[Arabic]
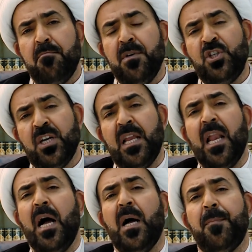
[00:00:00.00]
بشكل
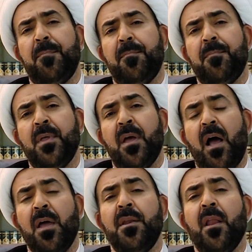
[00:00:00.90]
عام
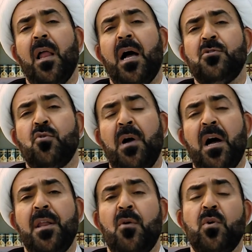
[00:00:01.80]
ان الله
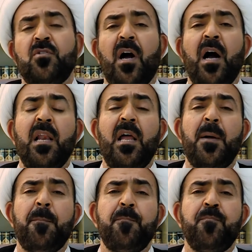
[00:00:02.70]
سبحانه
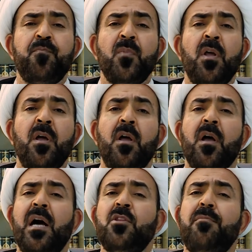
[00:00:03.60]
وتعالى
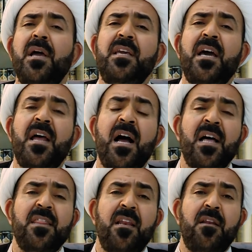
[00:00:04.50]
قد بين
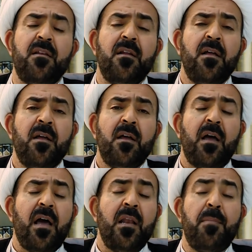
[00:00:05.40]
هذا
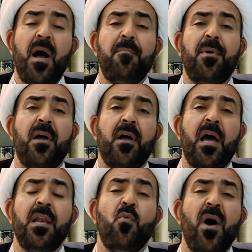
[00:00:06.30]
الباب
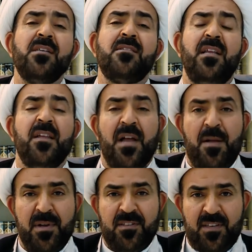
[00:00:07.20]
الواسع
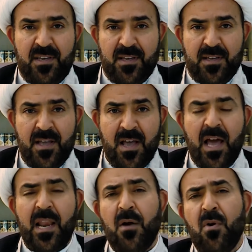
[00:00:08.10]
لرحمته
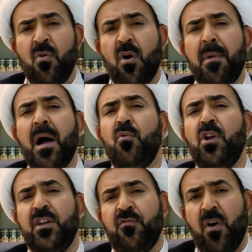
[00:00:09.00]
الا وهو باب
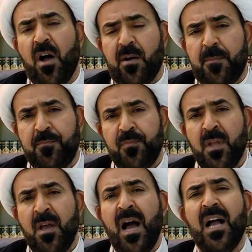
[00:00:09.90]
الانفاق
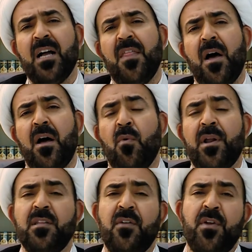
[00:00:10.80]
هكذا
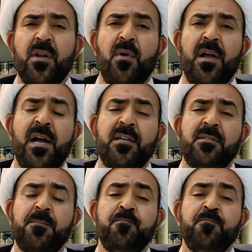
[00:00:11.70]
ورد في الروايات